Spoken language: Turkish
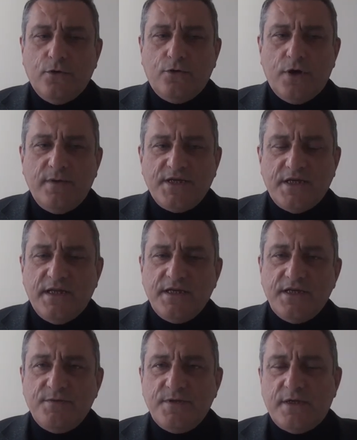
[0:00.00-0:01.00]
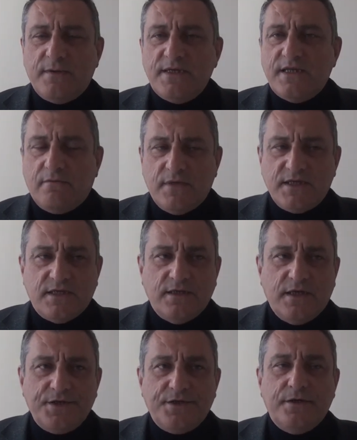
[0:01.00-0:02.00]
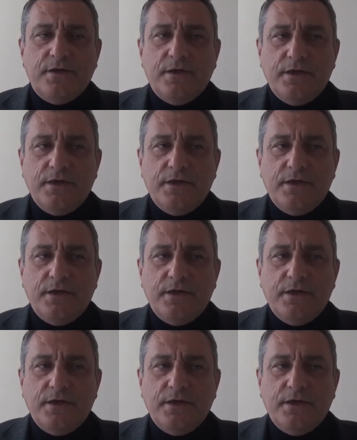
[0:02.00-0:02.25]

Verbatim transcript: götürebileceklerini hiçbir zaman sanmasınlar.